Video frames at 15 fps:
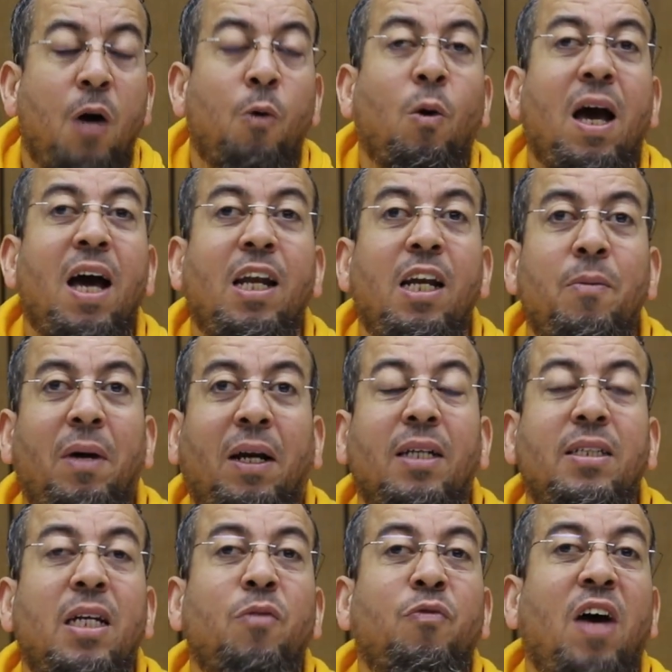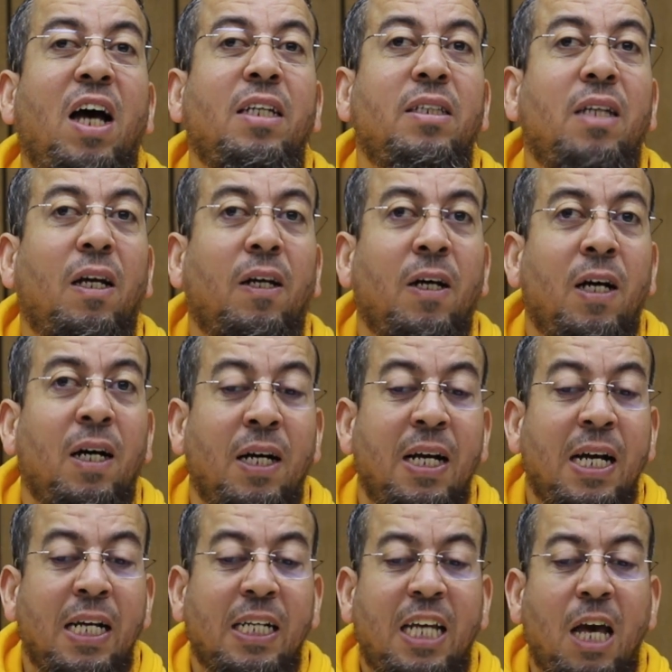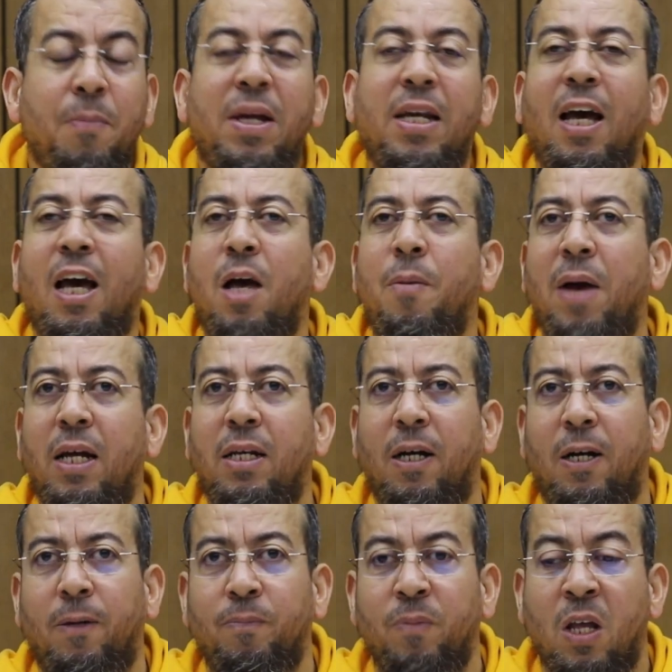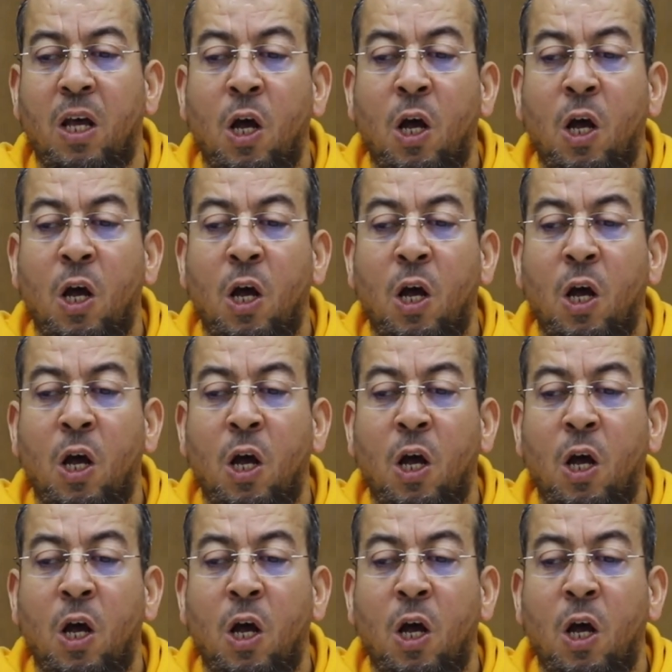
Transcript: أو قال مرة فأنكرها كمن غاب عنها